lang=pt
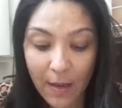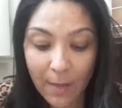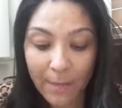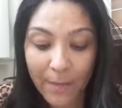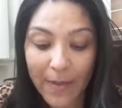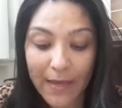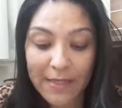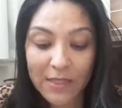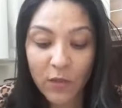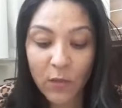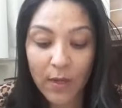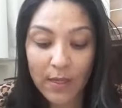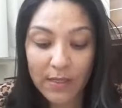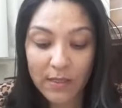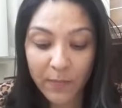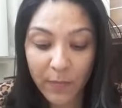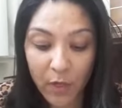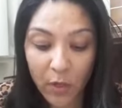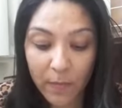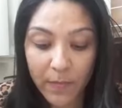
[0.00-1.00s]
mas com as
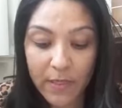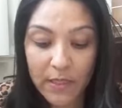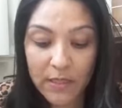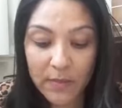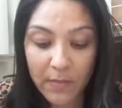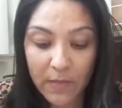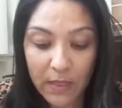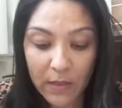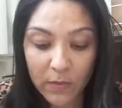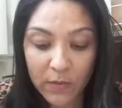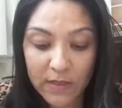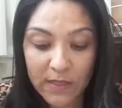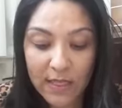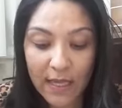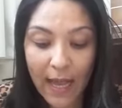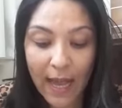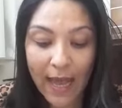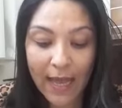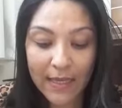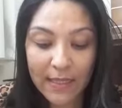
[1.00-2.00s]
próprias mãos
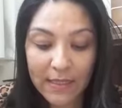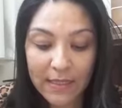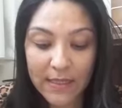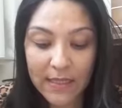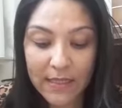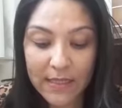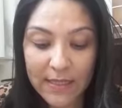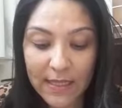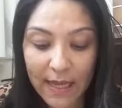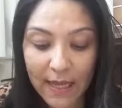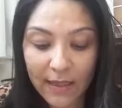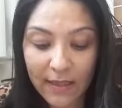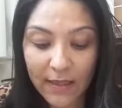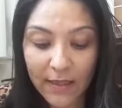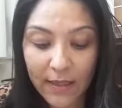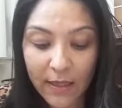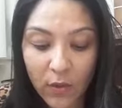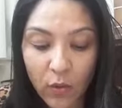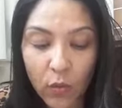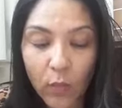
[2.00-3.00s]
a insensata
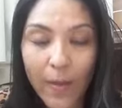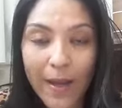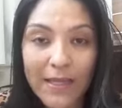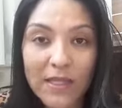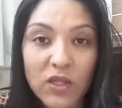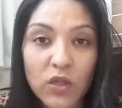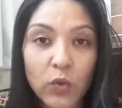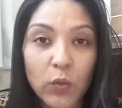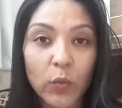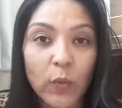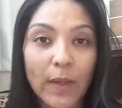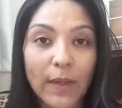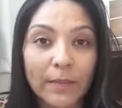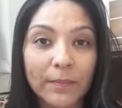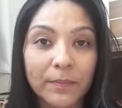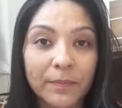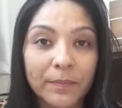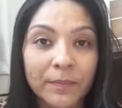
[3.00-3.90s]
derruba a sua.